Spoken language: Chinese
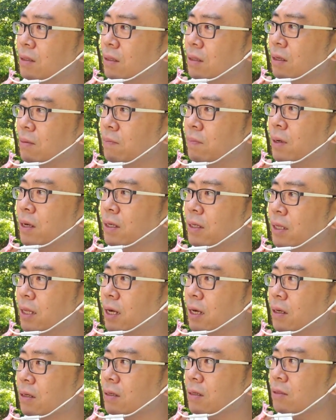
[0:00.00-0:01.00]
能帮一
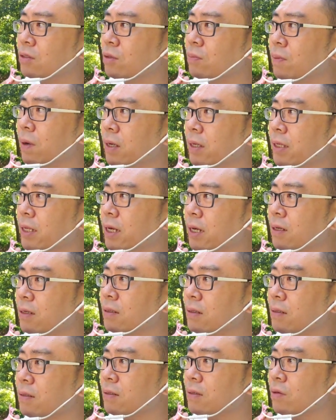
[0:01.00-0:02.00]
两个就帮一两
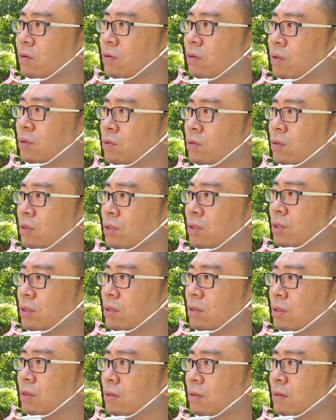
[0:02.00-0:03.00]
个，或者说
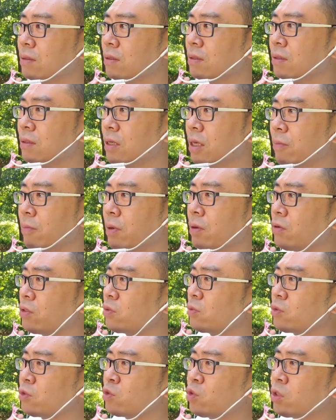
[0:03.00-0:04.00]
是也没有
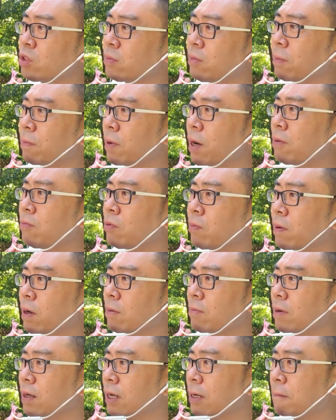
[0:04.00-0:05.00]
什么说什么帮不
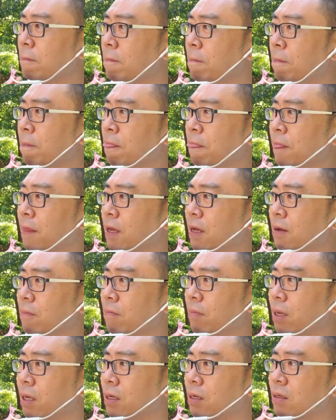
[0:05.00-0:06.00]
帮吧。
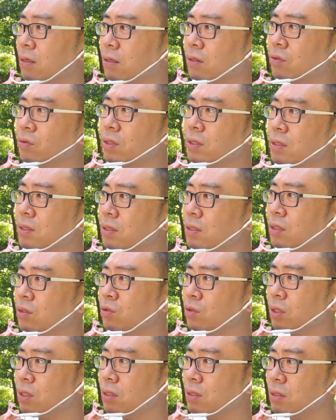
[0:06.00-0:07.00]
每个人对自己的
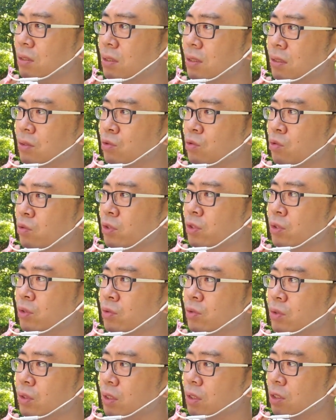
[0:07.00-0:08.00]
圈子的舒适
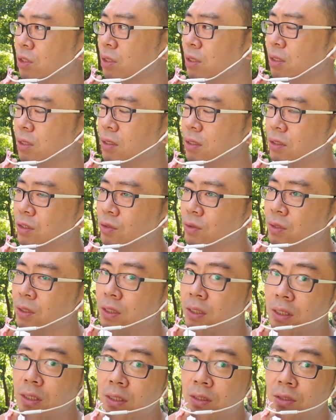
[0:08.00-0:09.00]
度，你认可就
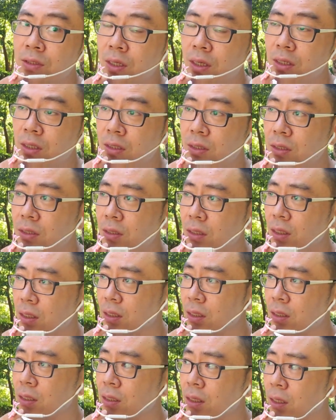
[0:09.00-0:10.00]
可以。只要你
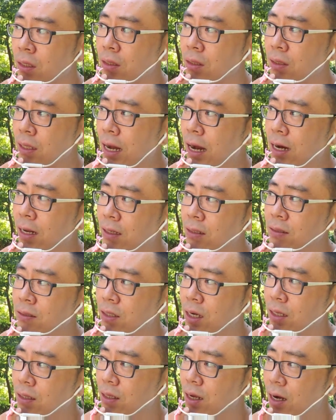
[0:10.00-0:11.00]
你大
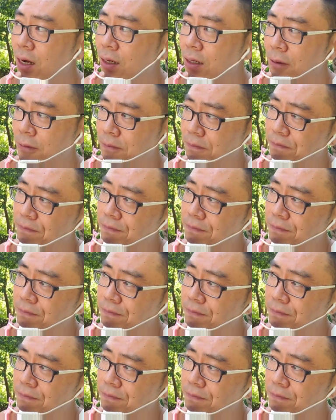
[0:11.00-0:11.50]
长大了，